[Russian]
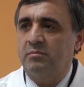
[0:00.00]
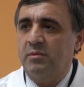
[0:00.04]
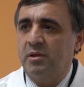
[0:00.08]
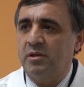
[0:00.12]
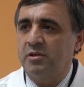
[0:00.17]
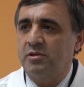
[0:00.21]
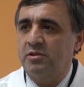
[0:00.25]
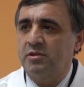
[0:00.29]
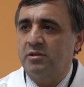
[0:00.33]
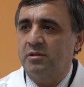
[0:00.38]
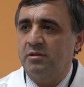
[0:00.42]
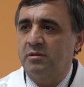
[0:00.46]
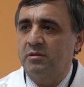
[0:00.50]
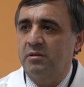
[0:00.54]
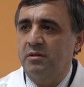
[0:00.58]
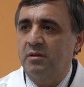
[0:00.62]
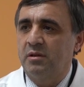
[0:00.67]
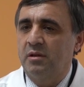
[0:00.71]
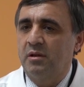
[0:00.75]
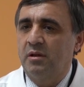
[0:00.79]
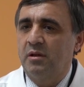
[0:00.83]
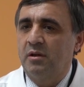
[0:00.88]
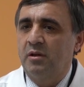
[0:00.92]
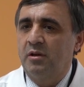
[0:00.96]
меньше.
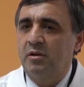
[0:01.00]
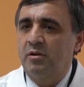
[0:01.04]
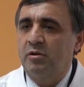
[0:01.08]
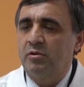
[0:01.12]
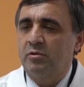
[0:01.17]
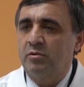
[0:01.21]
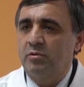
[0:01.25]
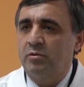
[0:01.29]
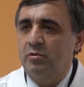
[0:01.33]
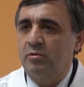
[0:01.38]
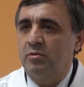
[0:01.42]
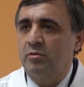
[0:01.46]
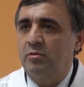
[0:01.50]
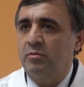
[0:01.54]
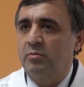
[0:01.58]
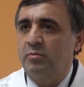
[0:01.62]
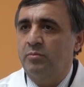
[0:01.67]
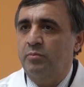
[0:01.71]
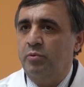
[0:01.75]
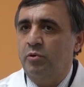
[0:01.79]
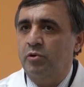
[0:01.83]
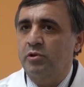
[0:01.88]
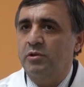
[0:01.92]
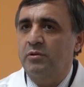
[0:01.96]
Но
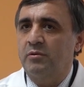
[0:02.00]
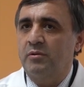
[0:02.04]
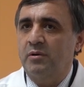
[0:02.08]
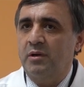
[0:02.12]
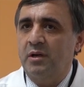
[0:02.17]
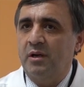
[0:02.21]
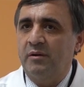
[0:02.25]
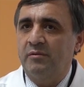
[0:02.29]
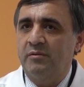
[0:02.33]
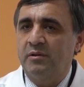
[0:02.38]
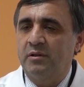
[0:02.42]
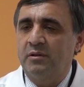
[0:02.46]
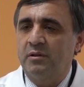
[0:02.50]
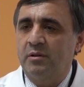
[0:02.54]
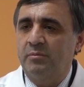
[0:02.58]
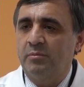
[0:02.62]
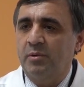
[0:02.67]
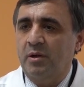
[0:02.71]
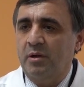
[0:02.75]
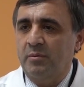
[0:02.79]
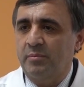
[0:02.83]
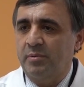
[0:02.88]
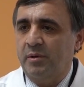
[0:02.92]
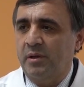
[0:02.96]
противоковидные
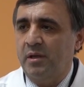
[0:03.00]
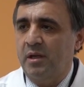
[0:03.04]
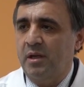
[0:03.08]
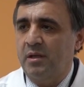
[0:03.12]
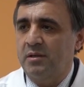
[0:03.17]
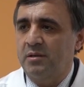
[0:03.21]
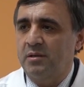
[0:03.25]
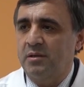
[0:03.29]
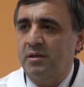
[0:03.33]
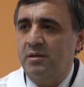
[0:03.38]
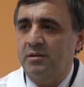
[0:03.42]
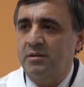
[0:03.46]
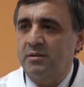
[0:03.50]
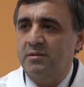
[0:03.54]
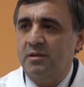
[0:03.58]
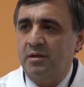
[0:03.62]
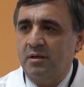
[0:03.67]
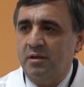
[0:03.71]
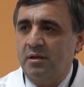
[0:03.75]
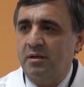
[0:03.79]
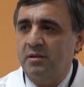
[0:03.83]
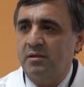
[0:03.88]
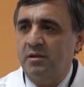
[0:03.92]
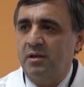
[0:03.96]
мероприятия, они
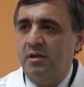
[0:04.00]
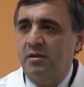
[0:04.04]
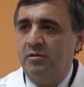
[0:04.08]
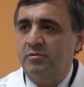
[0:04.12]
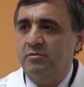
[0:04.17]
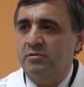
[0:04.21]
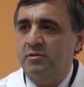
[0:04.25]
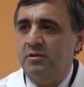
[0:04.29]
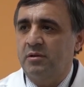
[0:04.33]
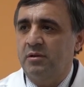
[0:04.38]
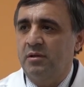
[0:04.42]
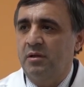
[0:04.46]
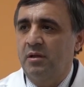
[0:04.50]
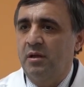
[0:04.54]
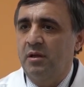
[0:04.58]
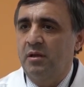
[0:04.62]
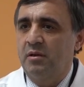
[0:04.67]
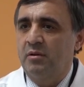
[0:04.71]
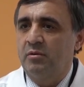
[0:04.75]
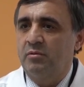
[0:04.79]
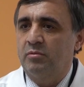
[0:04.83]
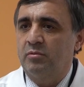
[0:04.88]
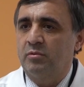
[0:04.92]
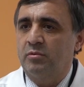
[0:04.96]
сохраняются.
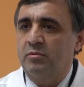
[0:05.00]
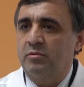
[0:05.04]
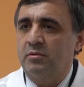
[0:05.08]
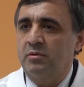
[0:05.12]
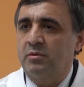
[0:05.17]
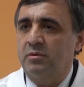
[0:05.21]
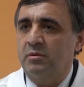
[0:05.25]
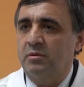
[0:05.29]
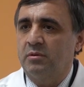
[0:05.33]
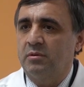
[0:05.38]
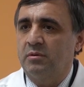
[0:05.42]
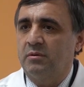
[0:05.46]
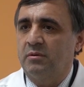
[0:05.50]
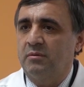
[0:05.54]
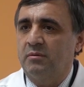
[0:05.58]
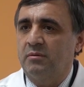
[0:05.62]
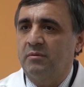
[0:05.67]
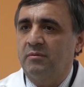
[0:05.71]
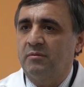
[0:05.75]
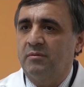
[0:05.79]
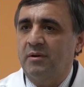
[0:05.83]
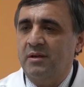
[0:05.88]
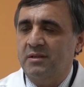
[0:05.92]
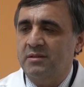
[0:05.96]
Вот, э,
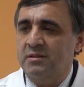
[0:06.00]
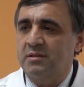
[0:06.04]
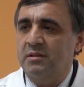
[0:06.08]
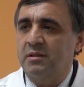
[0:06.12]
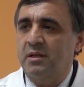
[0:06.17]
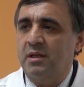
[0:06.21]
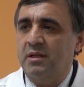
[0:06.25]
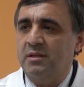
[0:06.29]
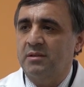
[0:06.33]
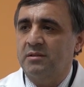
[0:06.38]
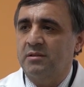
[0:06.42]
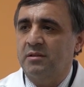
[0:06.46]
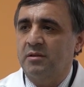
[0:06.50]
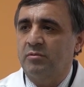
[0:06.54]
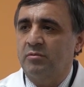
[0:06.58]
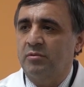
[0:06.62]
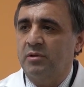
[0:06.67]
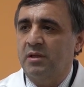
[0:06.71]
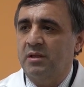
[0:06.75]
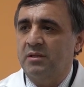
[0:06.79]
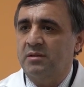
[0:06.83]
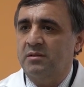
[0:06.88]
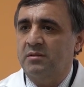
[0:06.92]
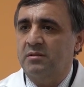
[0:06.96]
вакцинация у
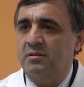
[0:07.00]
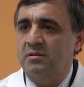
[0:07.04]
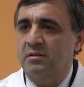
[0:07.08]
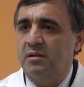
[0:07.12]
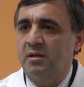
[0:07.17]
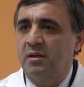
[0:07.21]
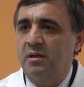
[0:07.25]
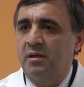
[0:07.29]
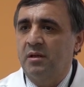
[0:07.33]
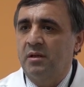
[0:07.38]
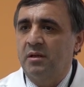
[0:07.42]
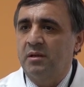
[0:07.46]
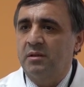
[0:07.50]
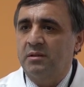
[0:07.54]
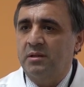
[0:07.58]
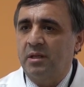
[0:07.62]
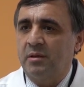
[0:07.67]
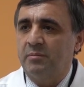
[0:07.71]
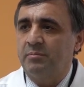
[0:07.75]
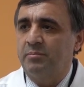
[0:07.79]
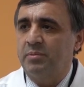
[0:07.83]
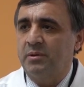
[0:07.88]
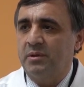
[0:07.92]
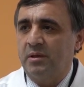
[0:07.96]
нас
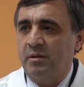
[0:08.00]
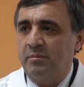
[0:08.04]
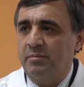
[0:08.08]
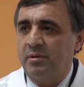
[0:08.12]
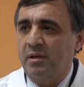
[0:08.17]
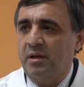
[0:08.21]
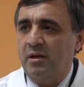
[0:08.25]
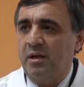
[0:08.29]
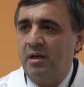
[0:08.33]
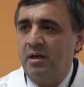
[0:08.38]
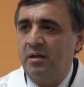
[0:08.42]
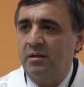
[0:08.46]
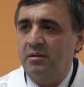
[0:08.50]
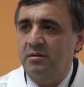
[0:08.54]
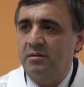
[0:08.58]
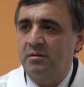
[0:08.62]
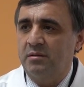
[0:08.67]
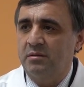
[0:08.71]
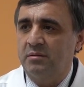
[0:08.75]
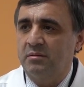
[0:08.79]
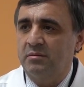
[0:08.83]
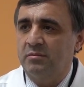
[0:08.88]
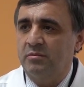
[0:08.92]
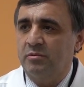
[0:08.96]
темпы набирает,
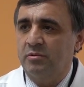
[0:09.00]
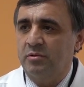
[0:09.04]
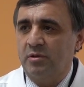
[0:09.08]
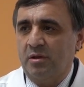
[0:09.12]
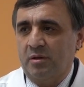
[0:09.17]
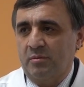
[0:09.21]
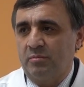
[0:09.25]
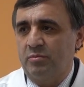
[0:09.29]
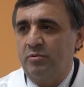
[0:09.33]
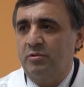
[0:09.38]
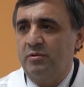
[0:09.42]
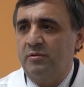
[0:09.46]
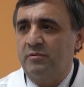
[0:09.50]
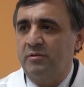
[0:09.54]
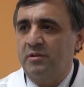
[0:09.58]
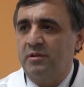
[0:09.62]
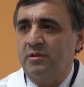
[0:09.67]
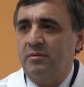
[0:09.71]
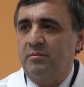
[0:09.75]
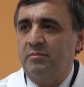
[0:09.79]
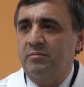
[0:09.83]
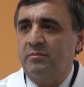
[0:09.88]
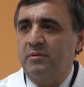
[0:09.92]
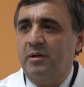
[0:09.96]
вот, работа в
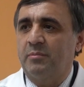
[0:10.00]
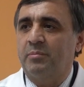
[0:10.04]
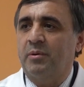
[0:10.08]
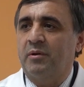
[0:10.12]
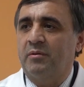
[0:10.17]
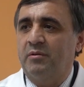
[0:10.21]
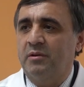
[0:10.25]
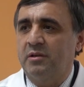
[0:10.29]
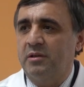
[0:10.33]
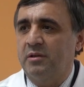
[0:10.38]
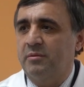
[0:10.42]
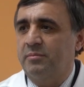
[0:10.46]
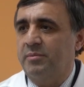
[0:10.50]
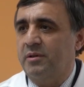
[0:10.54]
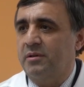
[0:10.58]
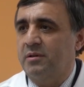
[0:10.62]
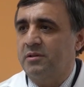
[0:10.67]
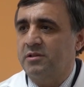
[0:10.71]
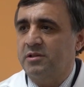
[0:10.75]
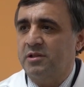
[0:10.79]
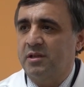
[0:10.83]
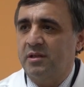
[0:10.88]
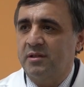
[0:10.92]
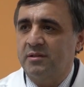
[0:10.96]
этом направлении
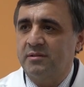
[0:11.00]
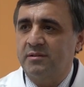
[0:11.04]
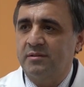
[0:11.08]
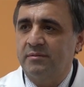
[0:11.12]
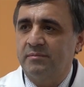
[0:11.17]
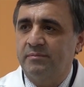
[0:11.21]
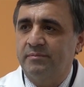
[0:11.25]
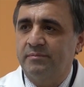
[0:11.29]
продолжается.